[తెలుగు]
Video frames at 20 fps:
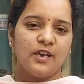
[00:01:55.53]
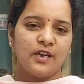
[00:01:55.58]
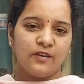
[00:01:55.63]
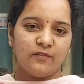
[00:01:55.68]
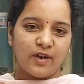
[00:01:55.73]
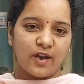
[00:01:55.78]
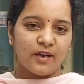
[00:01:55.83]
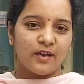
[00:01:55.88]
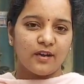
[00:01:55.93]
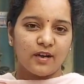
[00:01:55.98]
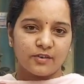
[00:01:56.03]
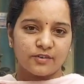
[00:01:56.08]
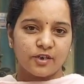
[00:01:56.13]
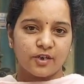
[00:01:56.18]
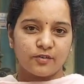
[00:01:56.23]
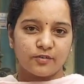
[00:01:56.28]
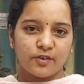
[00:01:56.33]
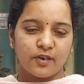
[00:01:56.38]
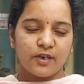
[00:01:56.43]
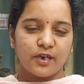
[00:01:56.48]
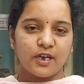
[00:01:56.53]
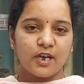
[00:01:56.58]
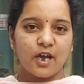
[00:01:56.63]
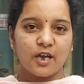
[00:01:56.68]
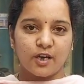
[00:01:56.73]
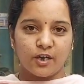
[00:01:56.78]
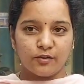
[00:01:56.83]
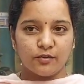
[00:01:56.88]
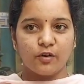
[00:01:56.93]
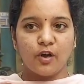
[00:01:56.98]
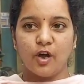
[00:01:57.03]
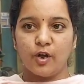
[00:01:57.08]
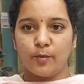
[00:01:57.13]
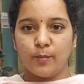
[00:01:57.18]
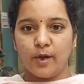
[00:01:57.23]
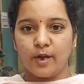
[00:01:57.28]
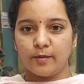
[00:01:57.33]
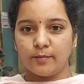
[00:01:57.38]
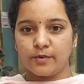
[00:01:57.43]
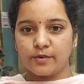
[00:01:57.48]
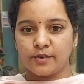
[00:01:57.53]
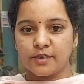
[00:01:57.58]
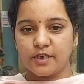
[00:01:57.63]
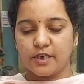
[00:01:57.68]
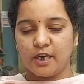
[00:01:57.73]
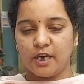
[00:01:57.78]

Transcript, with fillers: ఇవన్నీ ఇలా జరుగుతుంటే నాకు ఎందుకో అనుమానం వచ్చి